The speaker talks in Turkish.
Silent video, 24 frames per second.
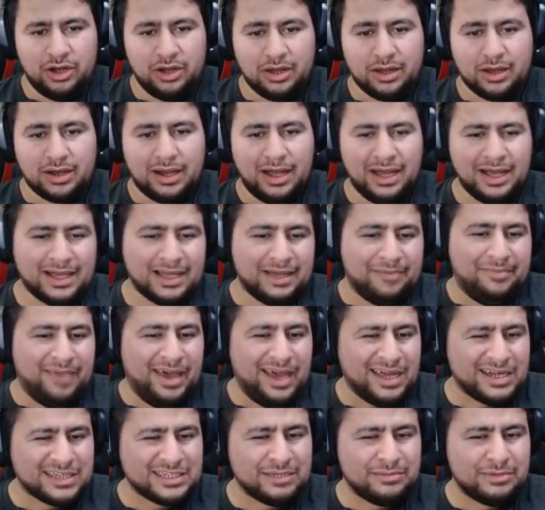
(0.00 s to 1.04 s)
Kankam
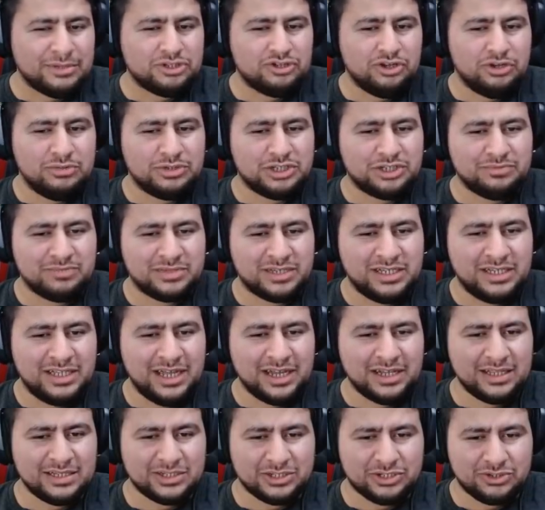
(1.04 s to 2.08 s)
her zaman söylemişim.
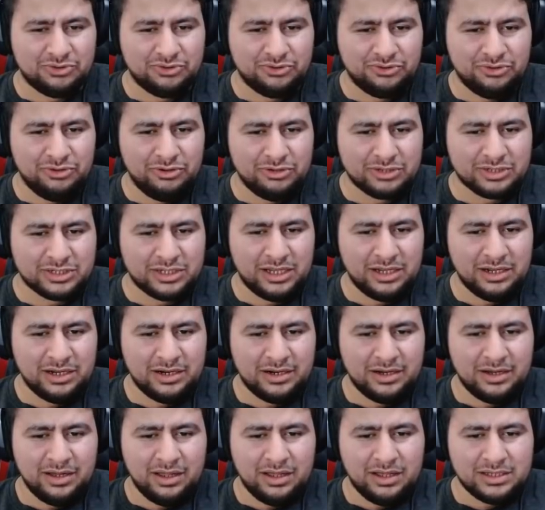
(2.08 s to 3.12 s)
Giderden sorun yoksa
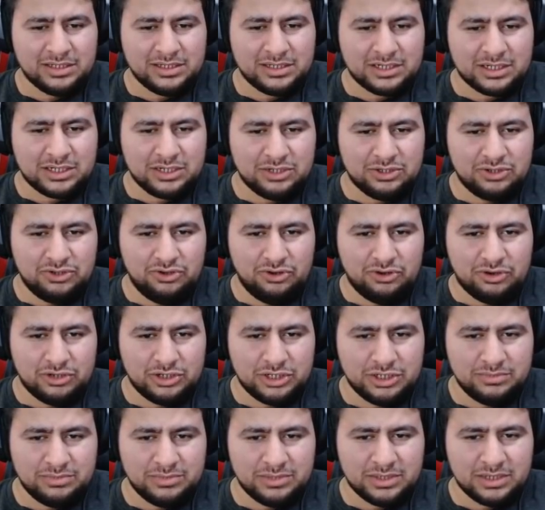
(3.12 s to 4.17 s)
sıkıntı yok.
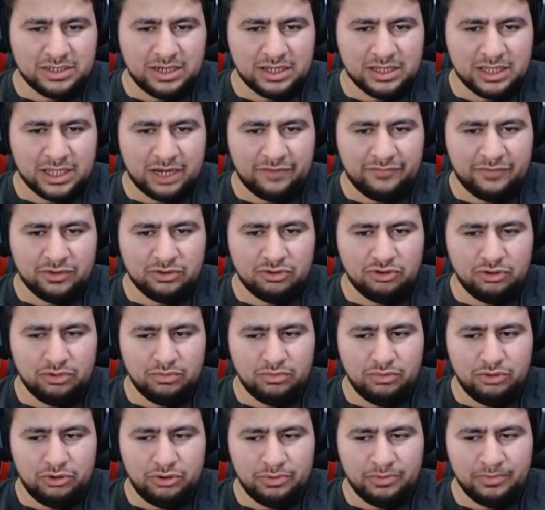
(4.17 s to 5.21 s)
Şimdi sağ tarafa dönmüyor.